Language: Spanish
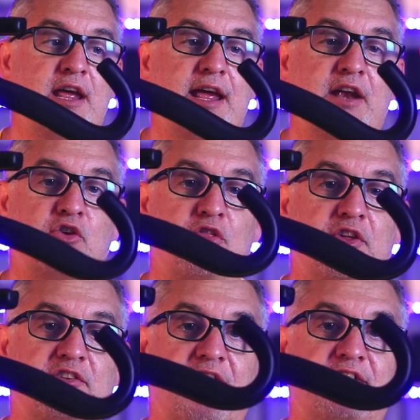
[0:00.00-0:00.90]

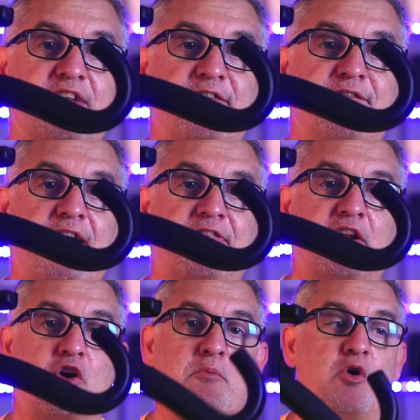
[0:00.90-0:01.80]
Entonces es tan
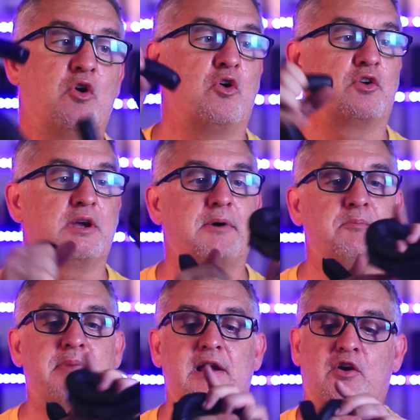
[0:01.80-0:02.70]
fácil como lleva
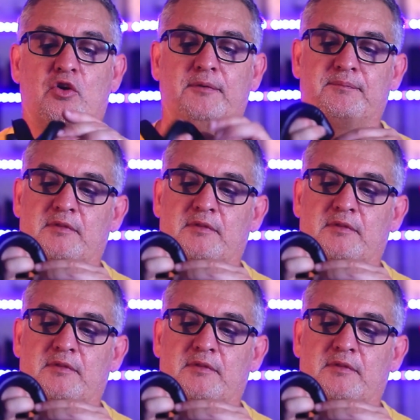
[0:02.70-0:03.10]
un velcro,